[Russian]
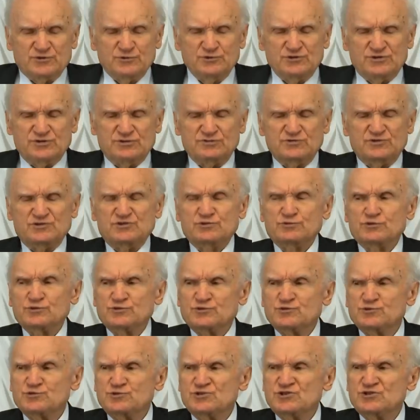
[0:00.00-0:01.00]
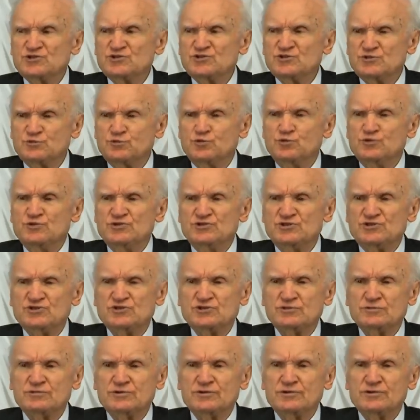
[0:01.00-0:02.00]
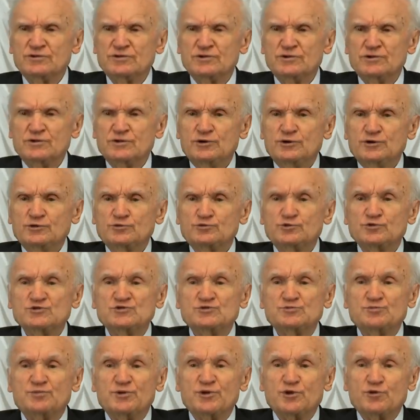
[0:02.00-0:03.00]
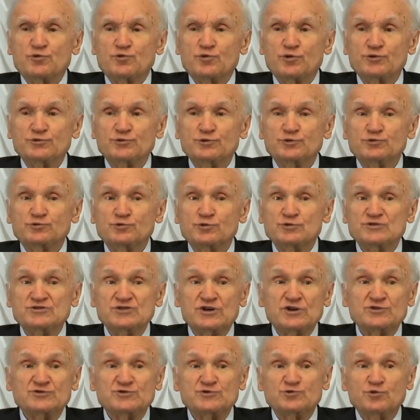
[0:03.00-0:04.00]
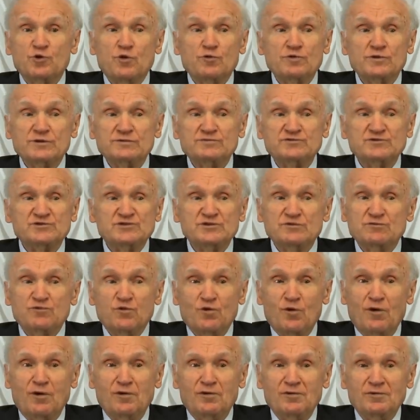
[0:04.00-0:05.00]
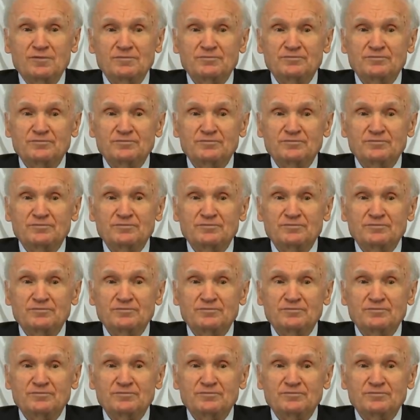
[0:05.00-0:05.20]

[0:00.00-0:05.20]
случае всего существующего, то есть природой, то есть основой всего.